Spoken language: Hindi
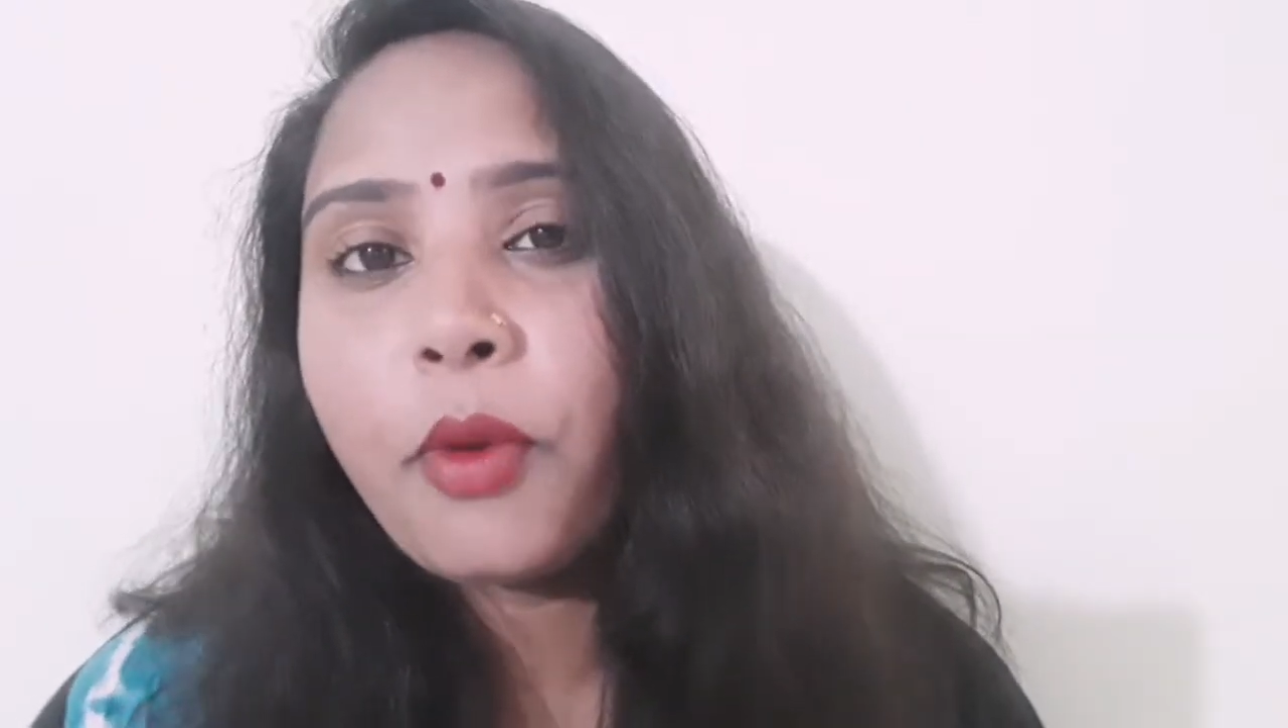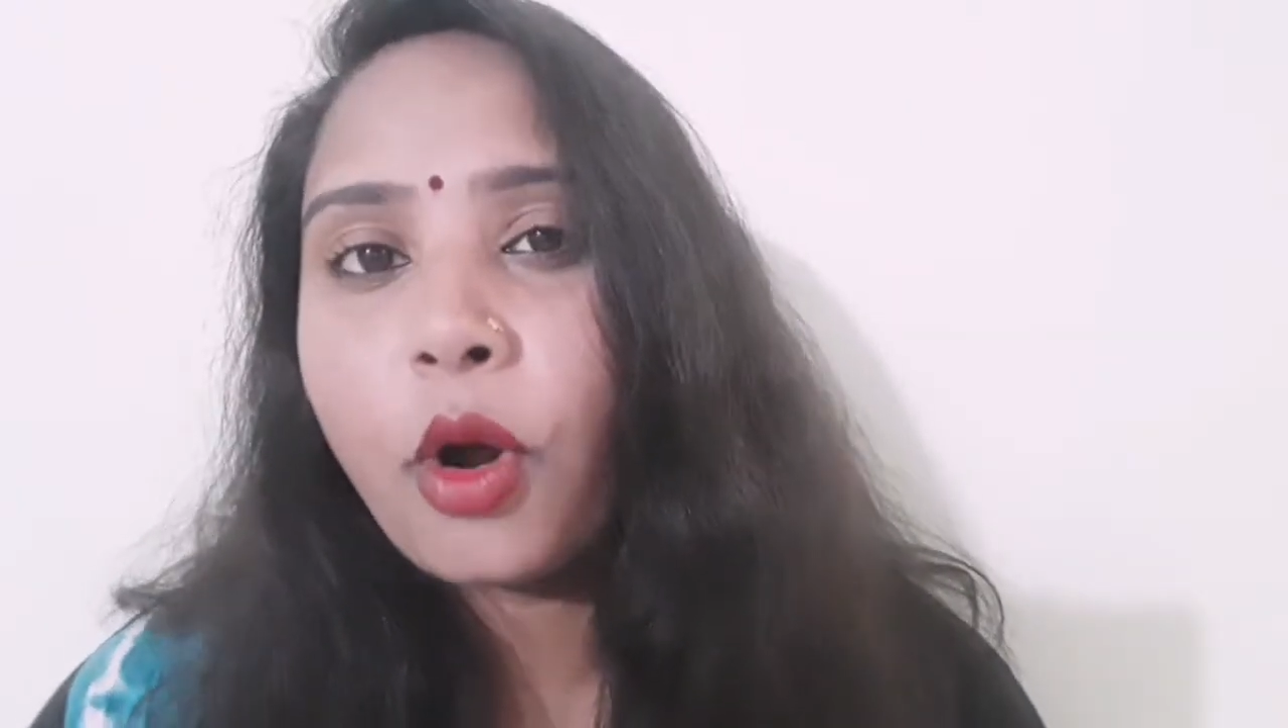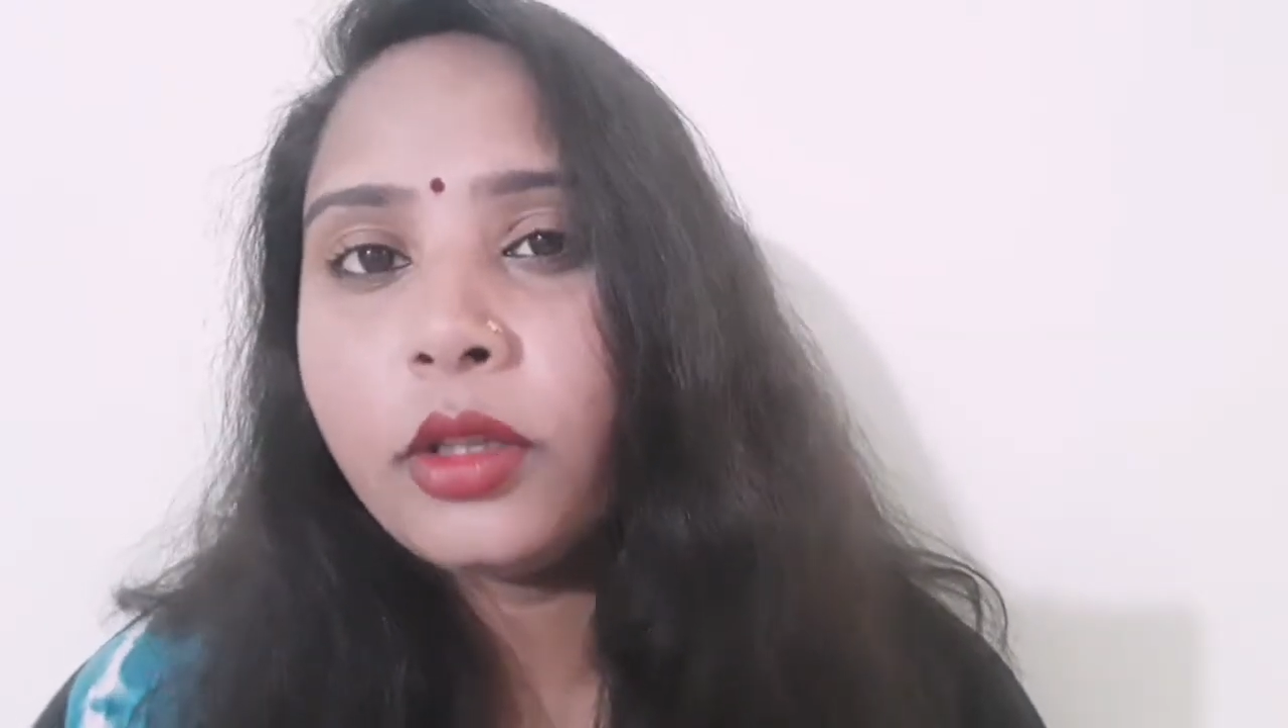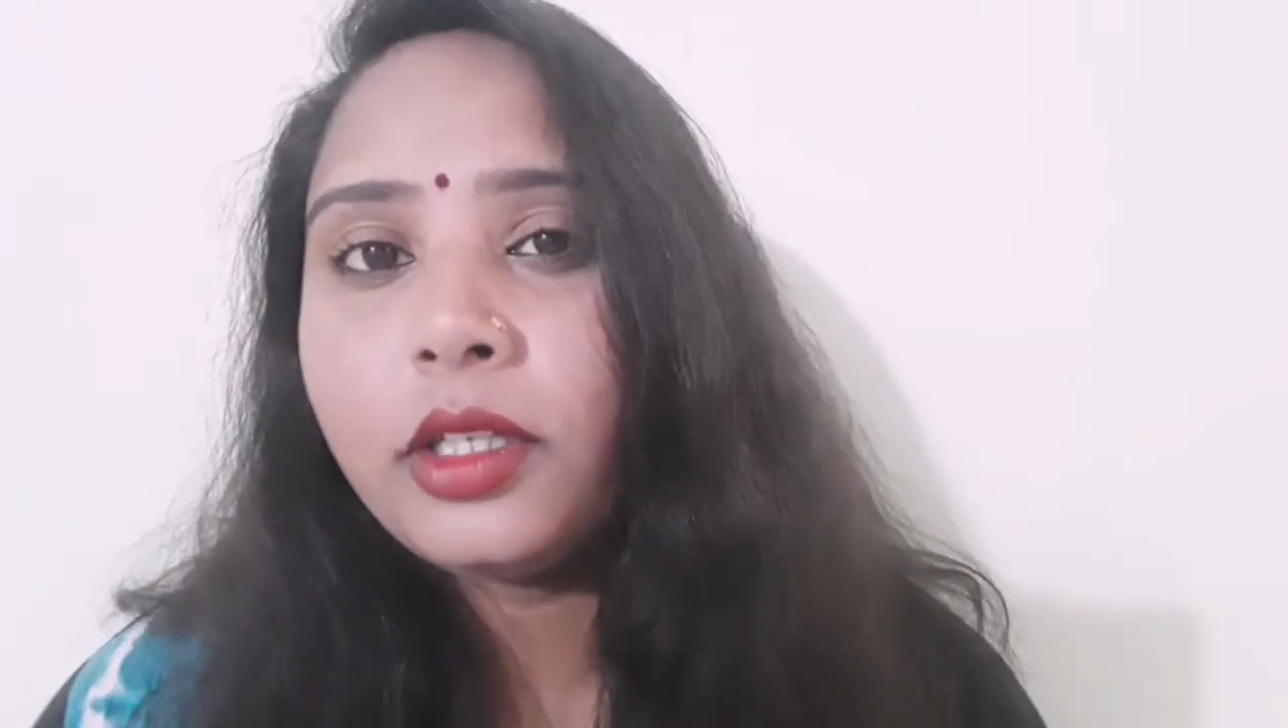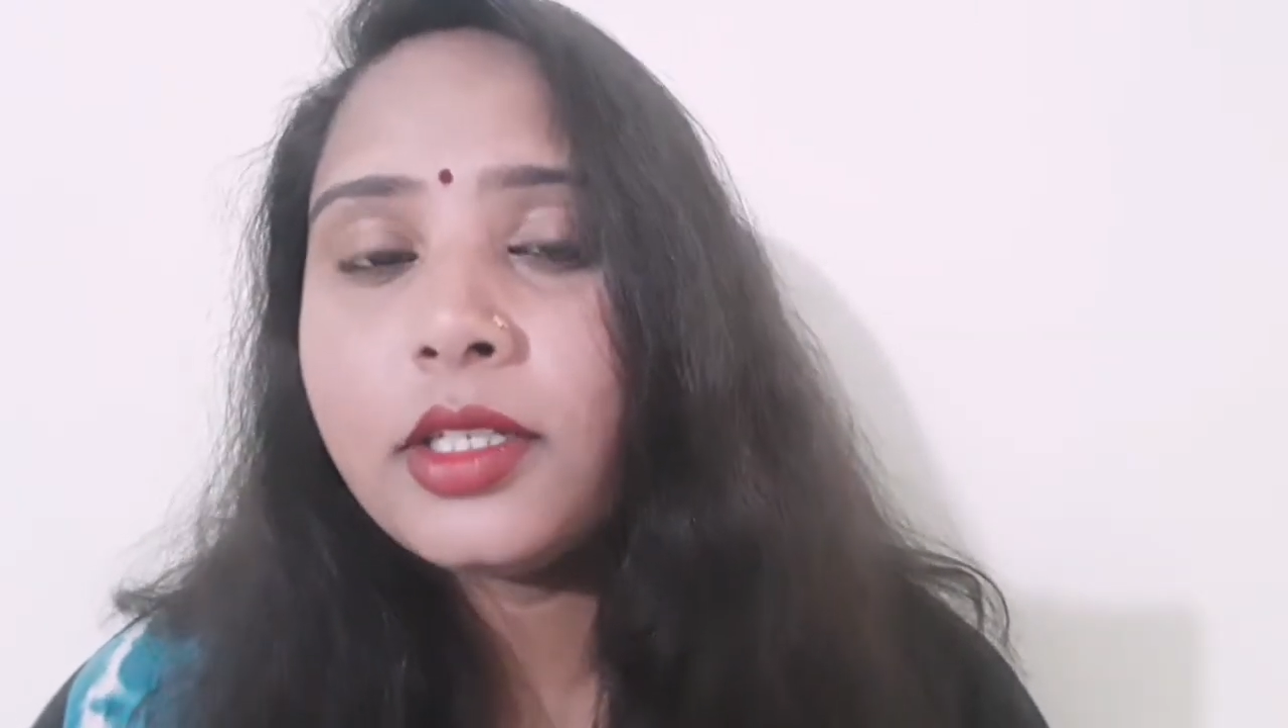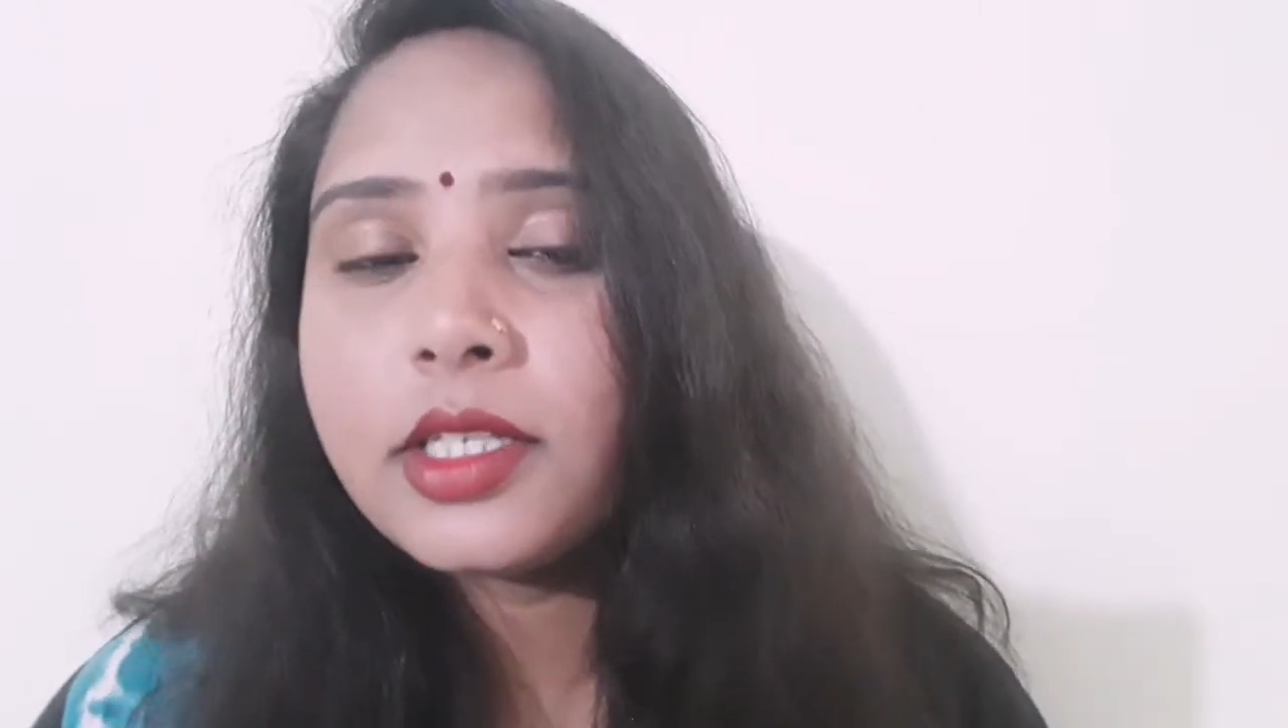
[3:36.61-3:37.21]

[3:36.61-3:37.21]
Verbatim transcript: बहुत ही